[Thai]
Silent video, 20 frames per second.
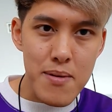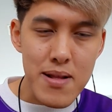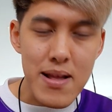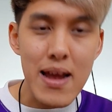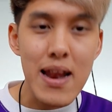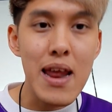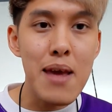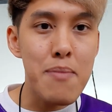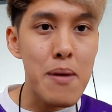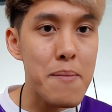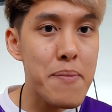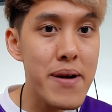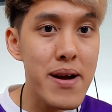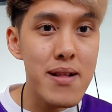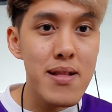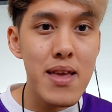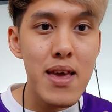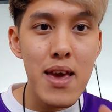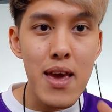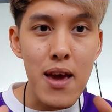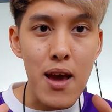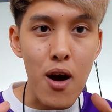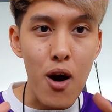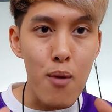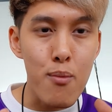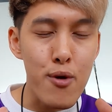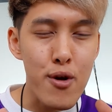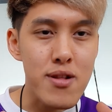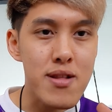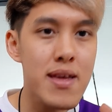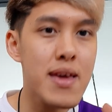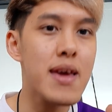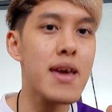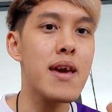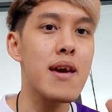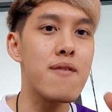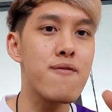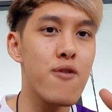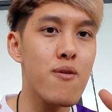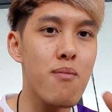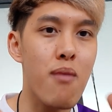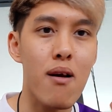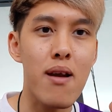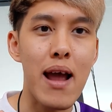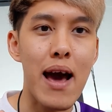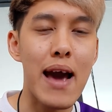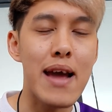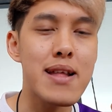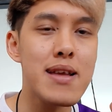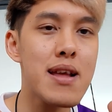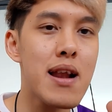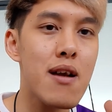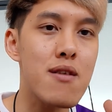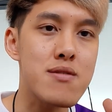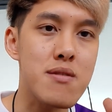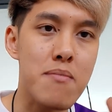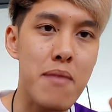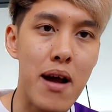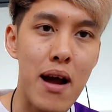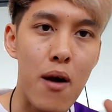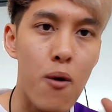ที่นี่เป็นพื้นที่คอมมูนิตี้ฟุตบอลไทยที่เราจะมา